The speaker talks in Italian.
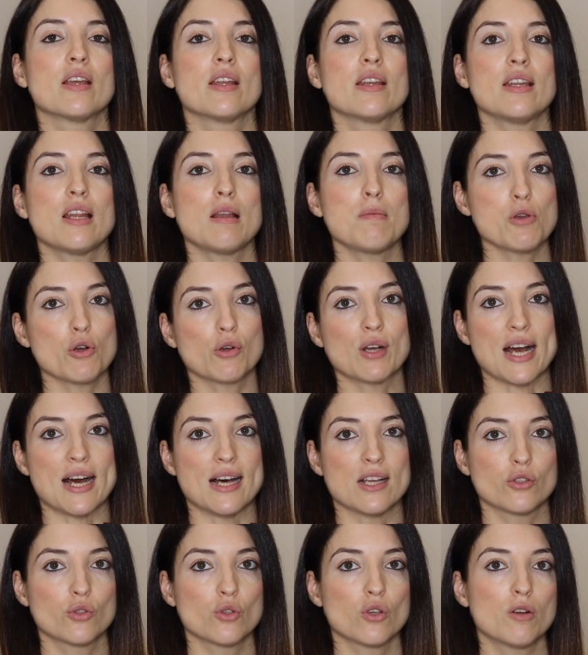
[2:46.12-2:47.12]
Nel mio
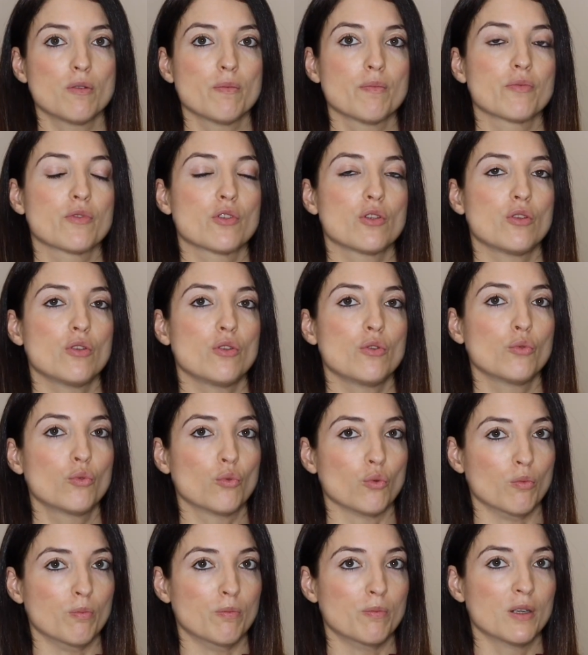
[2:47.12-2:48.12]
caso
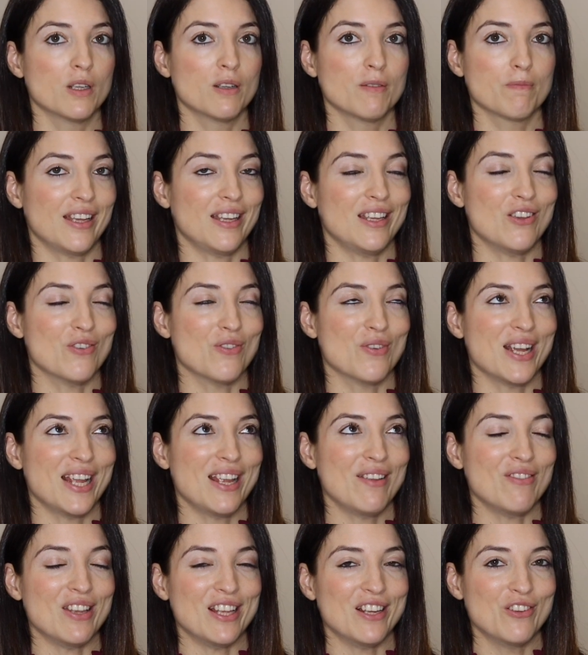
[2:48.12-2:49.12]
YouTube, io
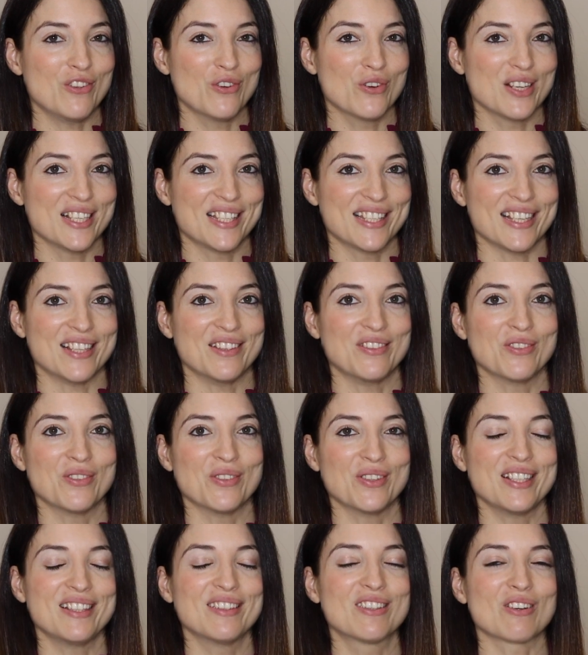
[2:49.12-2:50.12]
e i video,
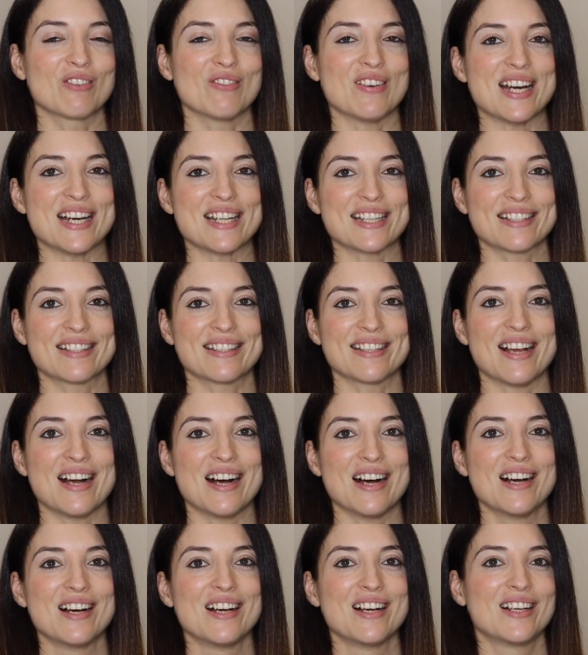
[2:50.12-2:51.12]
essendo
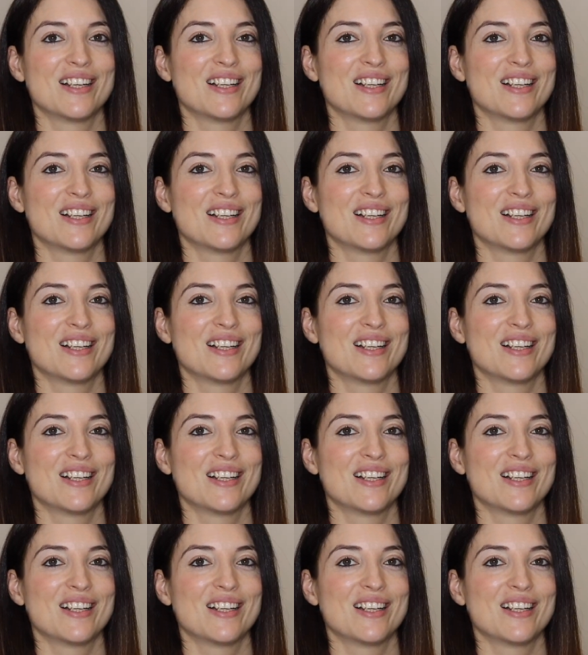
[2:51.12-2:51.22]
introversa,